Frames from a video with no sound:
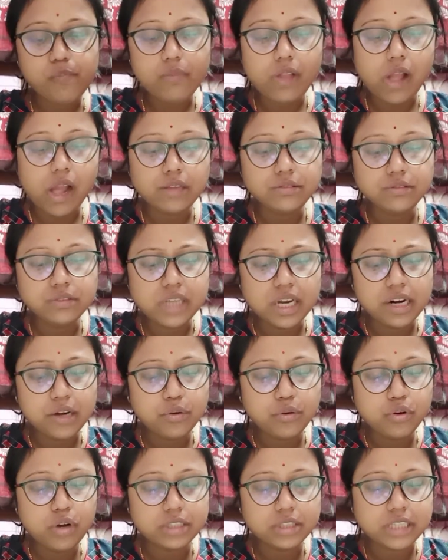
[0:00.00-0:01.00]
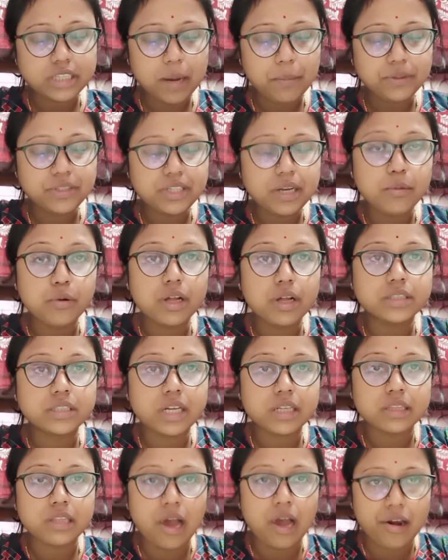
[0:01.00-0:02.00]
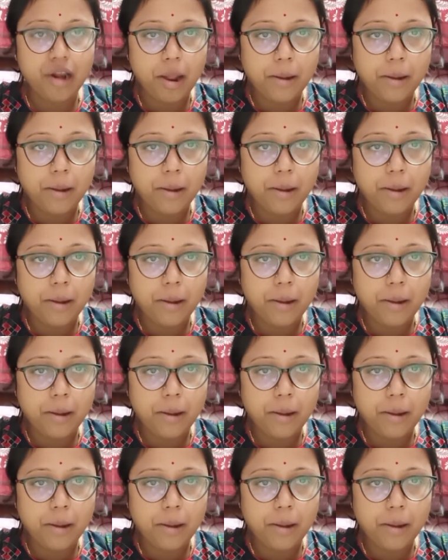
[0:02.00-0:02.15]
তাড়াহুড়ো আছে আমি যাবো আজকে থানায়